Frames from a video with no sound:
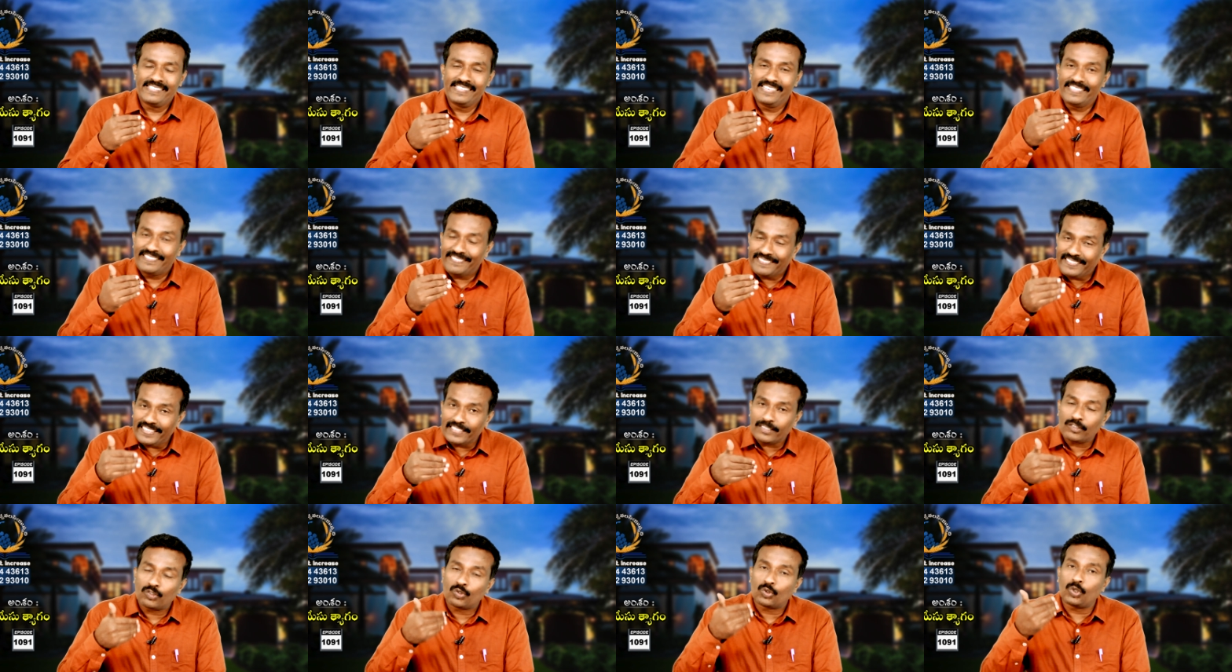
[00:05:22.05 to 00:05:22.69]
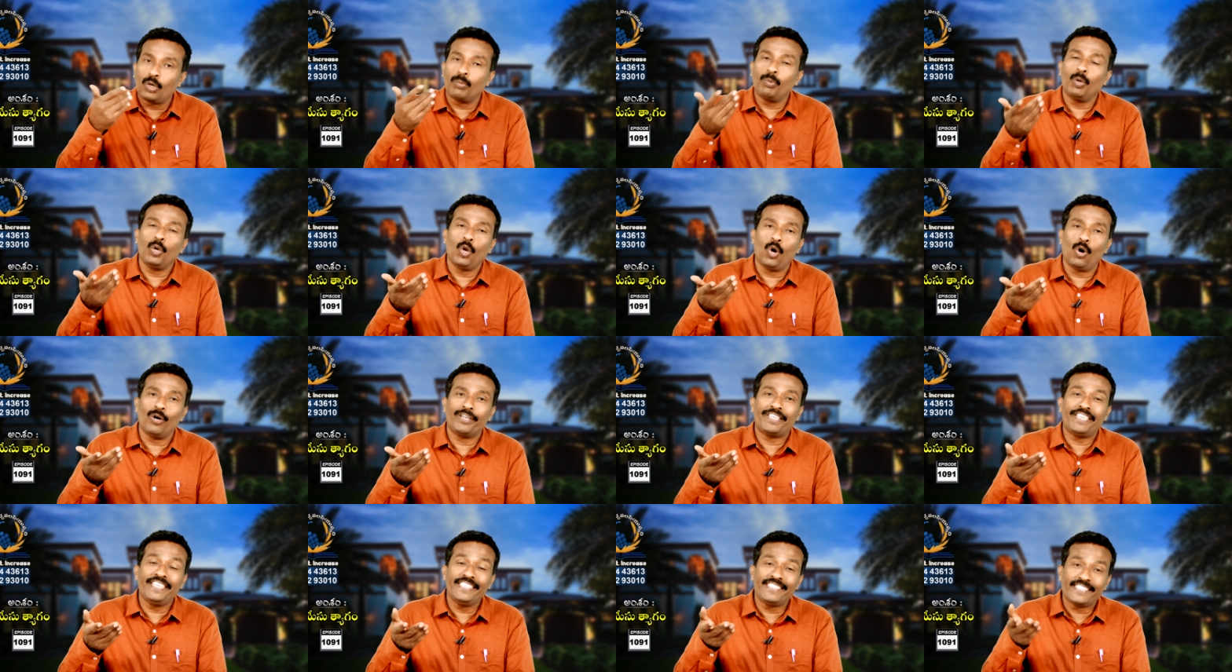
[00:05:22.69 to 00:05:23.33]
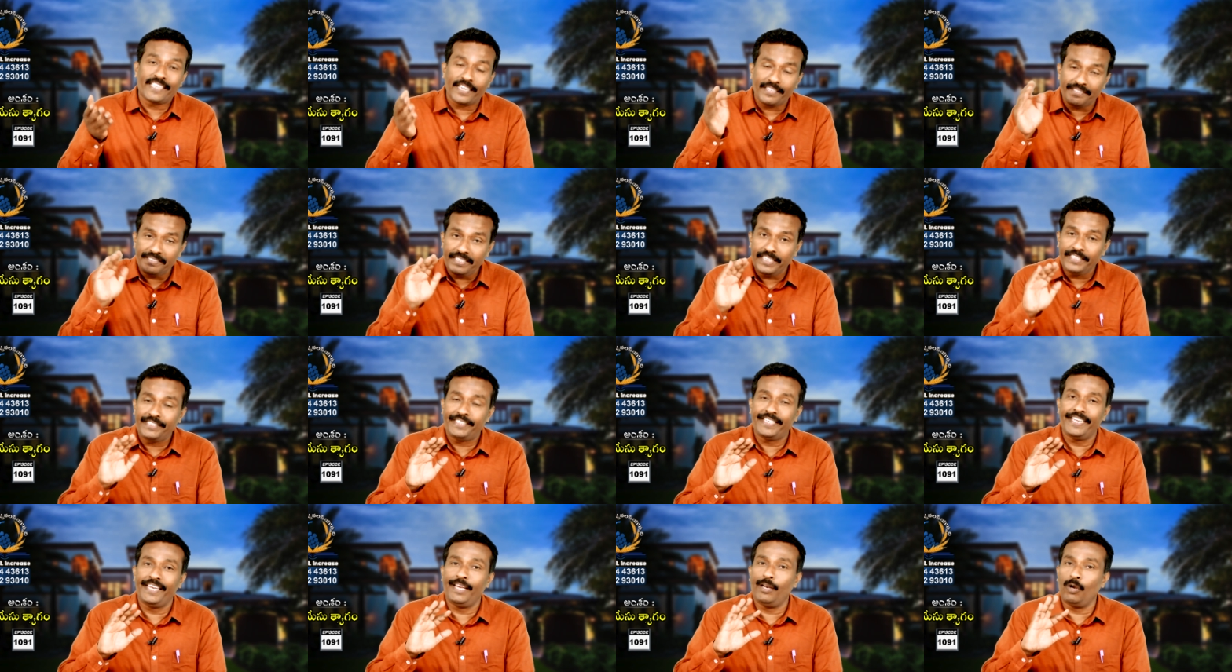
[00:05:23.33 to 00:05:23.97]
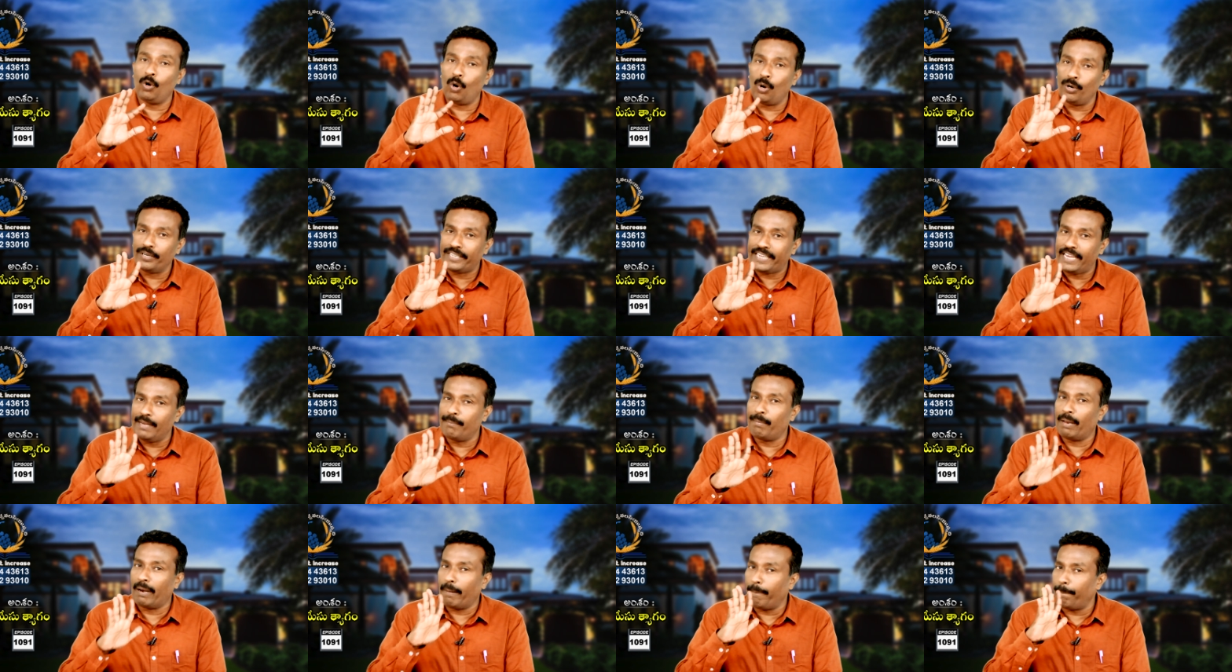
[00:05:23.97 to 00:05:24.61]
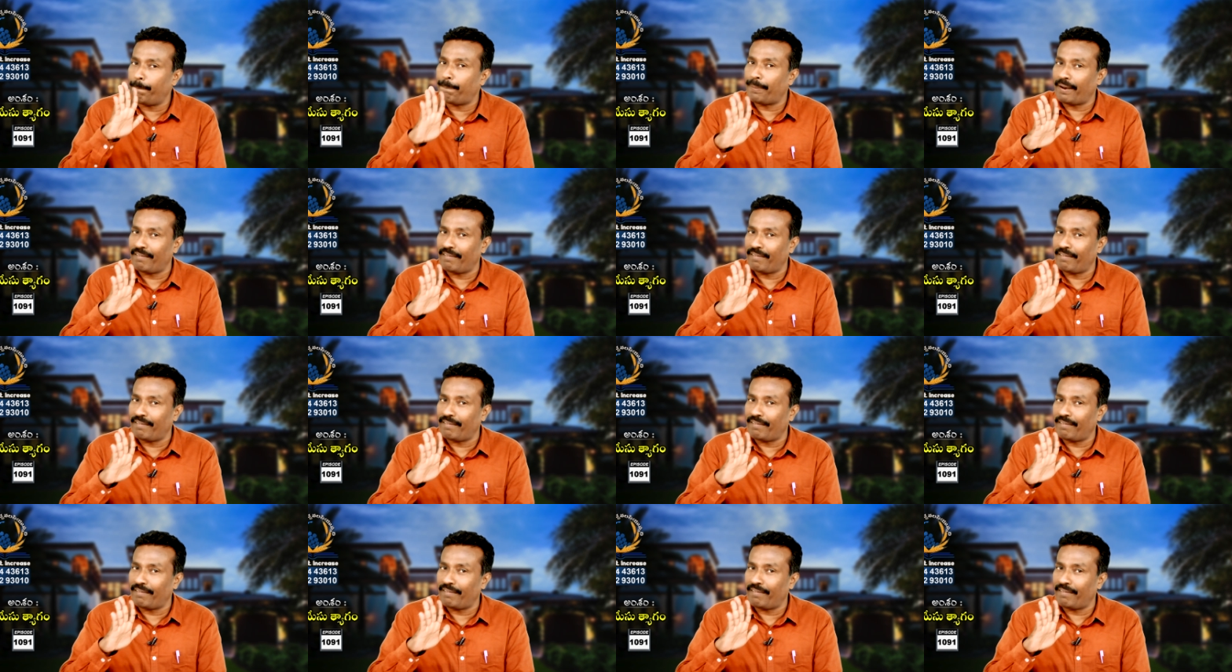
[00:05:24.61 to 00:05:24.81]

నిత్యత్వములోకి ఇటర్నిటీలోకి మనం